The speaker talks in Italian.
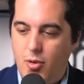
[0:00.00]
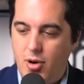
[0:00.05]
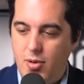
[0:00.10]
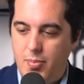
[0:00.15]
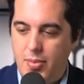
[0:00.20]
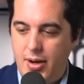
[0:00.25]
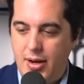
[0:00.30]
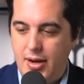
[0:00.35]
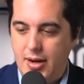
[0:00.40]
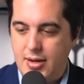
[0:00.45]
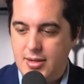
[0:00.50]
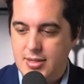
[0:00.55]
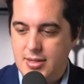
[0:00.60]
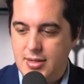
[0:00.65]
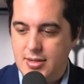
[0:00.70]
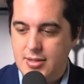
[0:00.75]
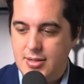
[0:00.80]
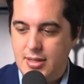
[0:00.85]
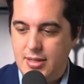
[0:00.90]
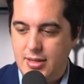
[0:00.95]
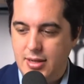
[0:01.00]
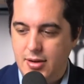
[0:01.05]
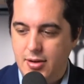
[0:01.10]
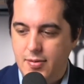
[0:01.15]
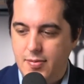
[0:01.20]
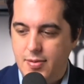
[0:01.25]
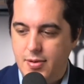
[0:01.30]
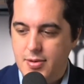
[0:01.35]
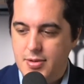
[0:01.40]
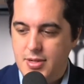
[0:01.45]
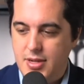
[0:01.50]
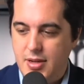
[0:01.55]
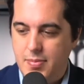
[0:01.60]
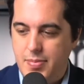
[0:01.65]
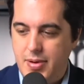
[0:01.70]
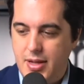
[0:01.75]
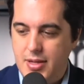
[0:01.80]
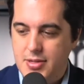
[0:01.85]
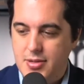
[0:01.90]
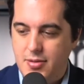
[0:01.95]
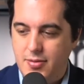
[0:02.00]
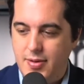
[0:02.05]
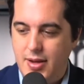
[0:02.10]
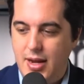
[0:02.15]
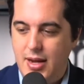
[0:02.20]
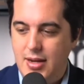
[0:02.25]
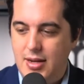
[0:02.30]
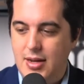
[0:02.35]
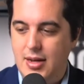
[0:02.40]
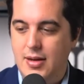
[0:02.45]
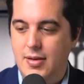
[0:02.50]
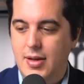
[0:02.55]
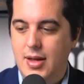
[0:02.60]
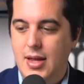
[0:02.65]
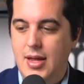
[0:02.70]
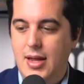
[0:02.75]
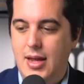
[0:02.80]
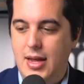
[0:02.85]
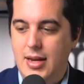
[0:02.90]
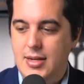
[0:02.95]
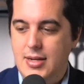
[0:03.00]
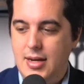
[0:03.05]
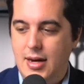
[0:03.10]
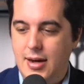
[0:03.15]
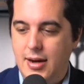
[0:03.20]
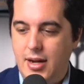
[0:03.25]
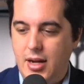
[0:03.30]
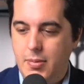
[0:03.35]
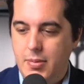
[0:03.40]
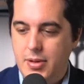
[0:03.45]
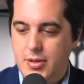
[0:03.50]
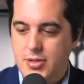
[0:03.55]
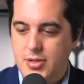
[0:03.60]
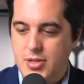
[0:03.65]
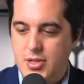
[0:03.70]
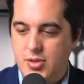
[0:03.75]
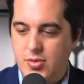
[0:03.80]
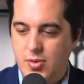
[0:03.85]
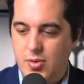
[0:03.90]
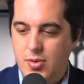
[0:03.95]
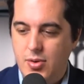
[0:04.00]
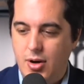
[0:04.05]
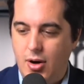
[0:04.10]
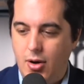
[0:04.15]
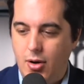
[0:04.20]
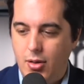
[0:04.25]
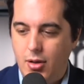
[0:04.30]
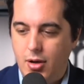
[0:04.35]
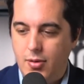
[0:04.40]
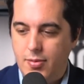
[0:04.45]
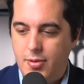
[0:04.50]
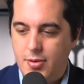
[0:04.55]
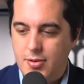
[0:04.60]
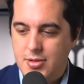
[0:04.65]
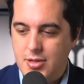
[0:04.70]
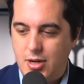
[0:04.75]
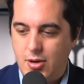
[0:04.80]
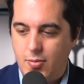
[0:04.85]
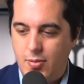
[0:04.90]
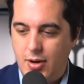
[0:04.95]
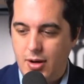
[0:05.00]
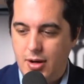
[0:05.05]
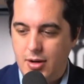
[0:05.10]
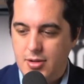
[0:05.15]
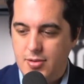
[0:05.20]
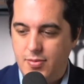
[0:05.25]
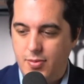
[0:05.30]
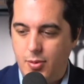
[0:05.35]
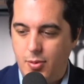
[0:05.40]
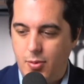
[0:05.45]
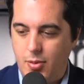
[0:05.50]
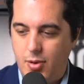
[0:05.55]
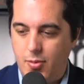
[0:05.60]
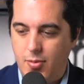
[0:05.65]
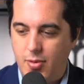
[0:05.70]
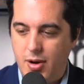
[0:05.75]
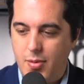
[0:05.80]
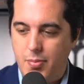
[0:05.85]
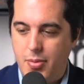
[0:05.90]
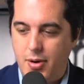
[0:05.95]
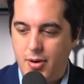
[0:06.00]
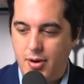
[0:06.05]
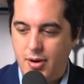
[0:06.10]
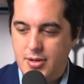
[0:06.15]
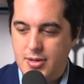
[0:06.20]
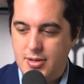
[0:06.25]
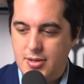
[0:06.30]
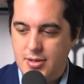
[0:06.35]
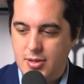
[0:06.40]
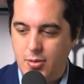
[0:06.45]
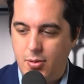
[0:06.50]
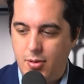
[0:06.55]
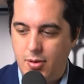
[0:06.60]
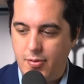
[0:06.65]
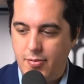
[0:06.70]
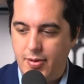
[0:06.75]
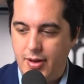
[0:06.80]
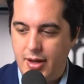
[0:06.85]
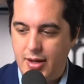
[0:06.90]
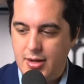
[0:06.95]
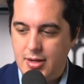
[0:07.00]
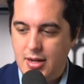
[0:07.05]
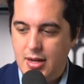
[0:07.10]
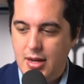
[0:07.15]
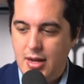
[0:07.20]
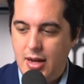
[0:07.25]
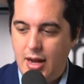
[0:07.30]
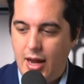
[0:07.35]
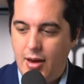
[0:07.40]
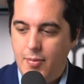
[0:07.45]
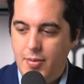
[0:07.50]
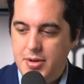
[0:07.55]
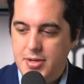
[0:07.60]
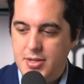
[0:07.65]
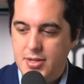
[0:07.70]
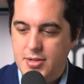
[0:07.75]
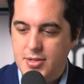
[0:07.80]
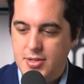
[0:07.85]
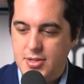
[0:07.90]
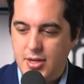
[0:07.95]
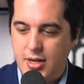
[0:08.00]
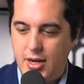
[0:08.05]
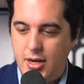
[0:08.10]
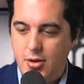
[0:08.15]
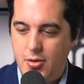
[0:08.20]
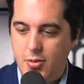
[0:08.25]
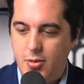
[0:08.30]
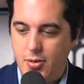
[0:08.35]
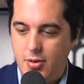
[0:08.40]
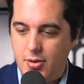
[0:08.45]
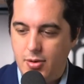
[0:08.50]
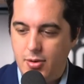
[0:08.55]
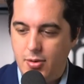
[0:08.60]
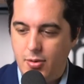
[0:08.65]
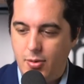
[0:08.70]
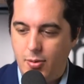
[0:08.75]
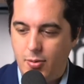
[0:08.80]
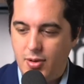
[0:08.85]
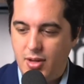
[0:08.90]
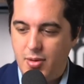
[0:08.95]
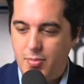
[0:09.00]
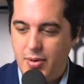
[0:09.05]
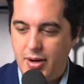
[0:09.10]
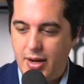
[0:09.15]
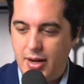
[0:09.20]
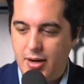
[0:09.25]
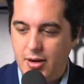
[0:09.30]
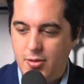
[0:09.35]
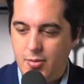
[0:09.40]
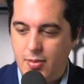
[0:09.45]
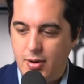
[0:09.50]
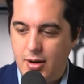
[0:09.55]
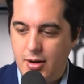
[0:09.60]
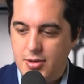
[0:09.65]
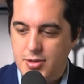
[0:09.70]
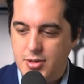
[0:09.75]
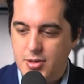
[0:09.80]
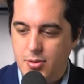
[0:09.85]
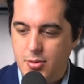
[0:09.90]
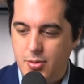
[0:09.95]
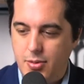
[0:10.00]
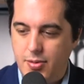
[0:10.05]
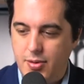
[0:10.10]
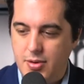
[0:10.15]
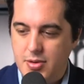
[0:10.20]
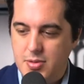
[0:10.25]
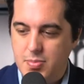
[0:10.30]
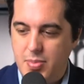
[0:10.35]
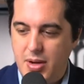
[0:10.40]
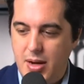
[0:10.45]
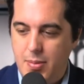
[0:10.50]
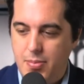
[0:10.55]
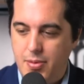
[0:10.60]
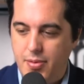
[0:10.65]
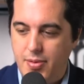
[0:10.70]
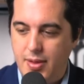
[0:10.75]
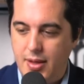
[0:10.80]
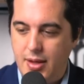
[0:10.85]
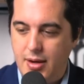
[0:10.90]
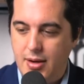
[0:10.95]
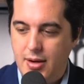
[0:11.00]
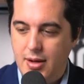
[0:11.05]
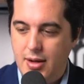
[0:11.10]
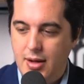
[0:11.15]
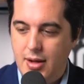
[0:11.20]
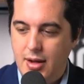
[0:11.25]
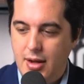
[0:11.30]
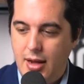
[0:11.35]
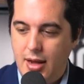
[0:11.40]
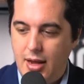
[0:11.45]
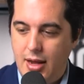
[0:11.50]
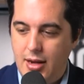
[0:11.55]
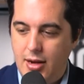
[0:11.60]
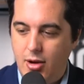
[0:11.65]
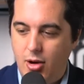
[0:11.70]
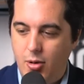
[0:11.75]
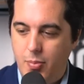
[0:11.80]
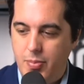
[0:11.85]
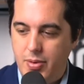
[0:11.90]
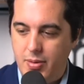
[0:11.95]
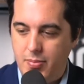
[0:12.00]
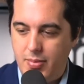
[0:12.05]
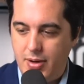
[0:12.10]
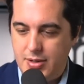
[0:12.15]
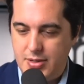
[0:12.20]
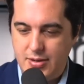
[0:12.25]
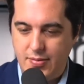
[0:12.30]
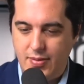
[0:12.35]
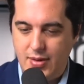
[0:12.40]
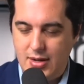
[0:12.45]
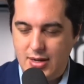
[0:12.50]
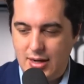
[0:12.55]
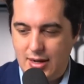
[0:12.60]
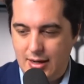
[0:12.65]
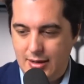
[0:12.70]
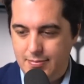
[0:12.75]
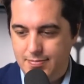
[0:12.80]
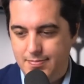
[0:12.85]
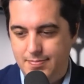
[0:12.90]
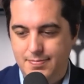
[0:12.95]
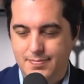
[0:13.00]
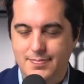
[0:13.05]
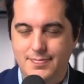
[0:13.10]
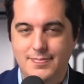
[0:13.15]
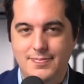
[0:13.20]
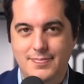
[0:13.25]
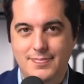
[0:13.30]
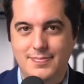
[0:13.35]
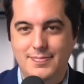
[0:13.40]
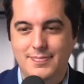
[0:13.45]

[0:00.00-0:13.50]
e altri ancora all'Università della Pennsylvania, oltre ai documenti sparsi su tutto il pavimento del suo garage, dove parcheggia la Corvette, che è chiuso solo da una porta di carta velina, che poi è quasi sempre aperta.